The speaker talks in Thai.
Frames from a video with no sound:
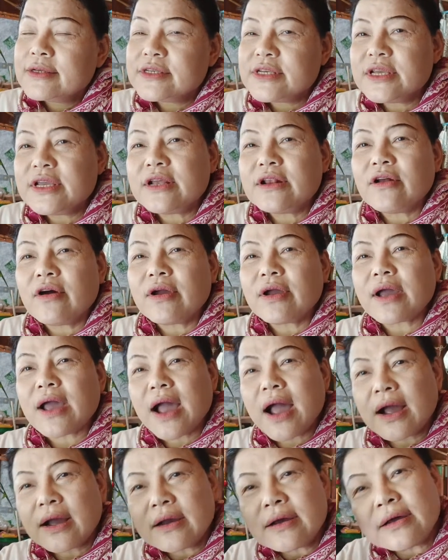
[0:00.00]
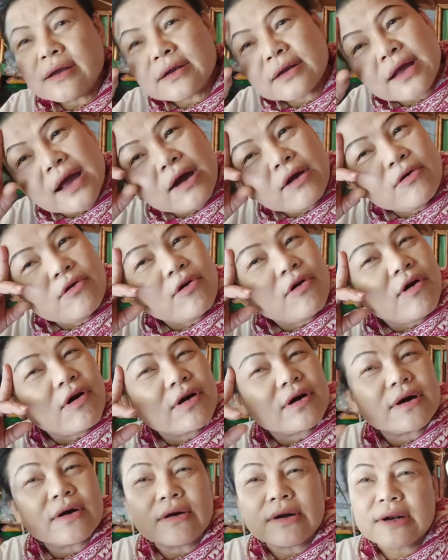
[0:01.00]
สี่ร้อยครั้งเงินเข้าออก
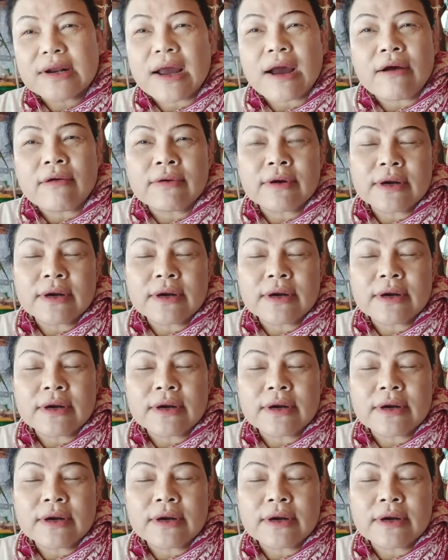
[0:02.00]
เกินเข้า